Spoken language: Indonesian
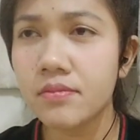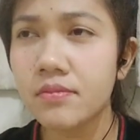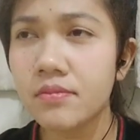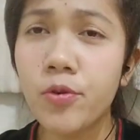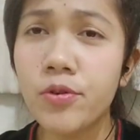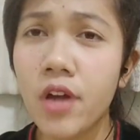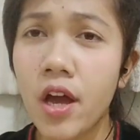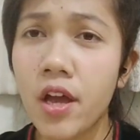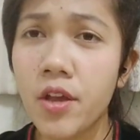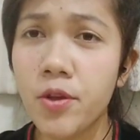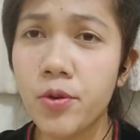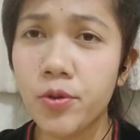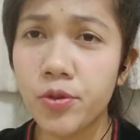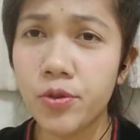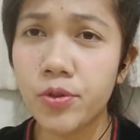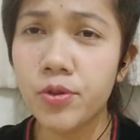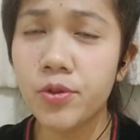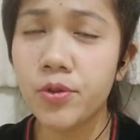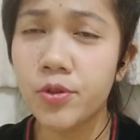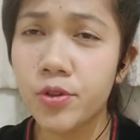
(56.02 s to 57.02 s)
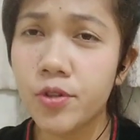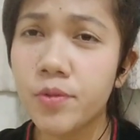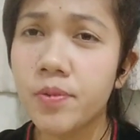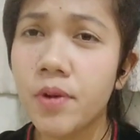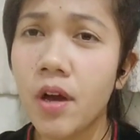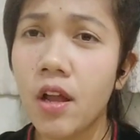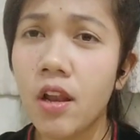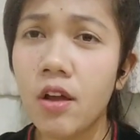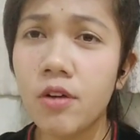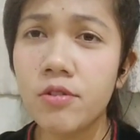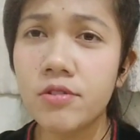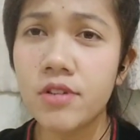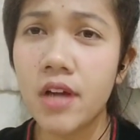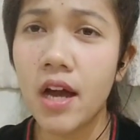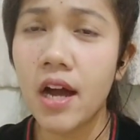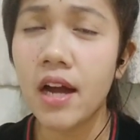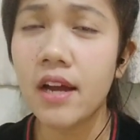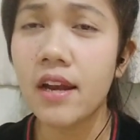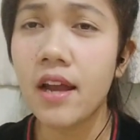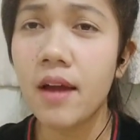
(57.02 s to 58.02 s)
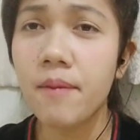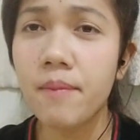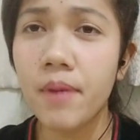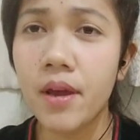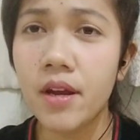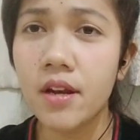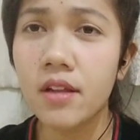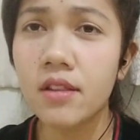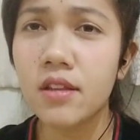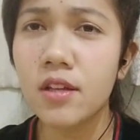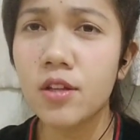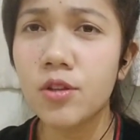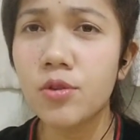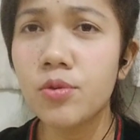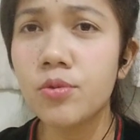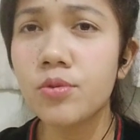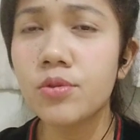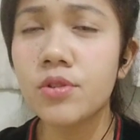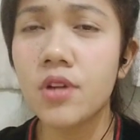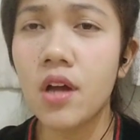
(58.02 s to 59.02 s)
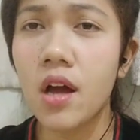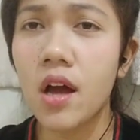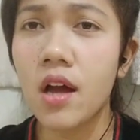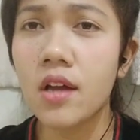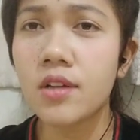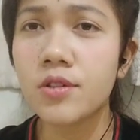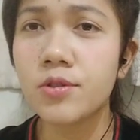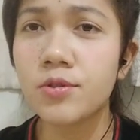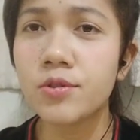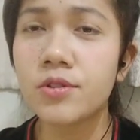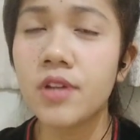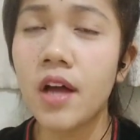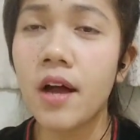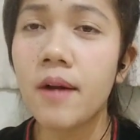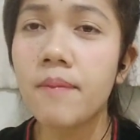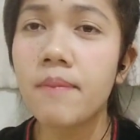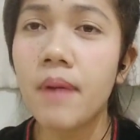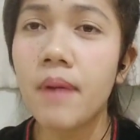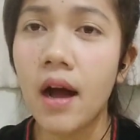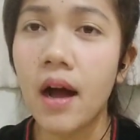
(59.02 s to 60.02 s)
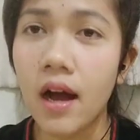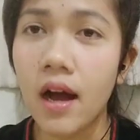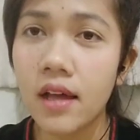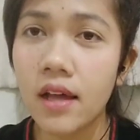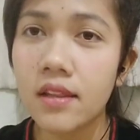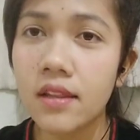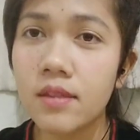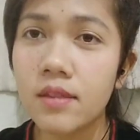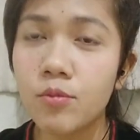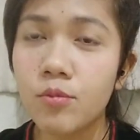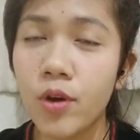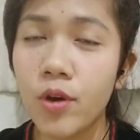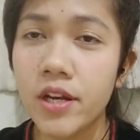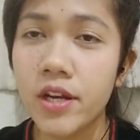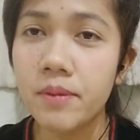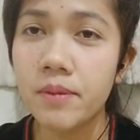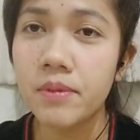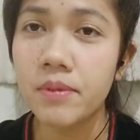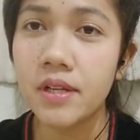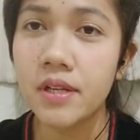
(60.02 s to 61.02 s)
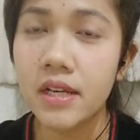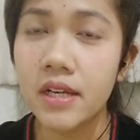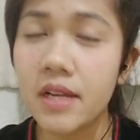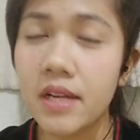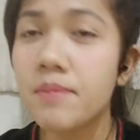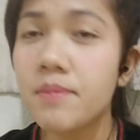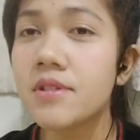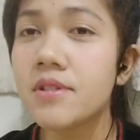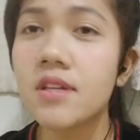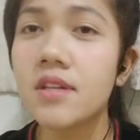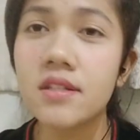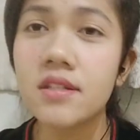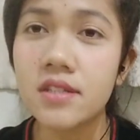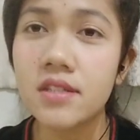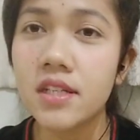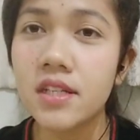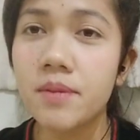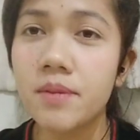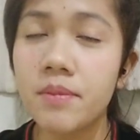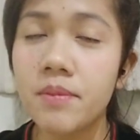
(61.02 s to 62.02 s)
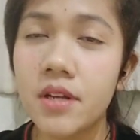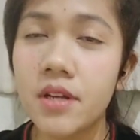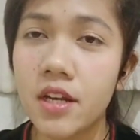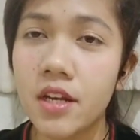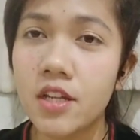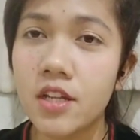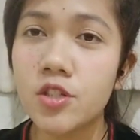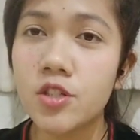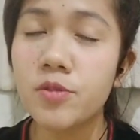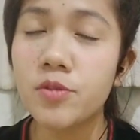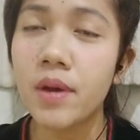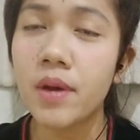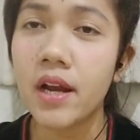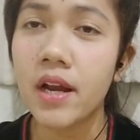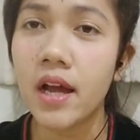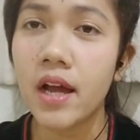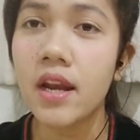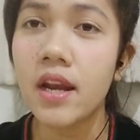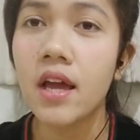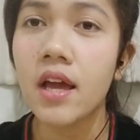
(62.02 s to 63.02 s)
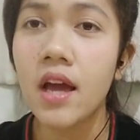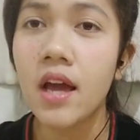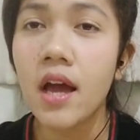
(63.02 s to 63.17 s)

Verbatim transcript: udah YouTube kalau udah kena abandoned itu udah susah banget buat dibenerin bisa sih dibenerin cuman kan